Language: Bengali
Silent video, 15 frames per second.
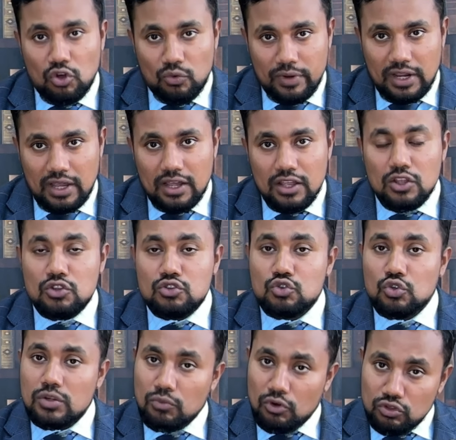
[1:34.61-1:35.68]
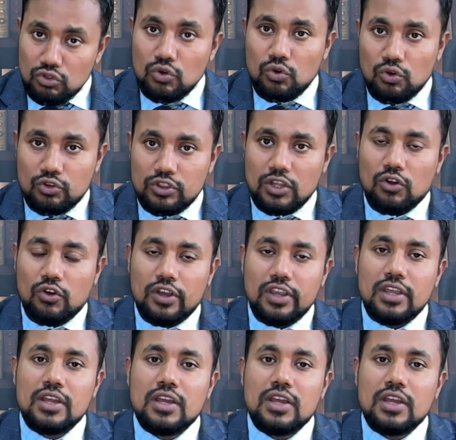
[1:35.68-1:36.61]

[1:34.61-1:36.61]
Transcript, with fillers: হবে না যদি বন্ধ করতে হয়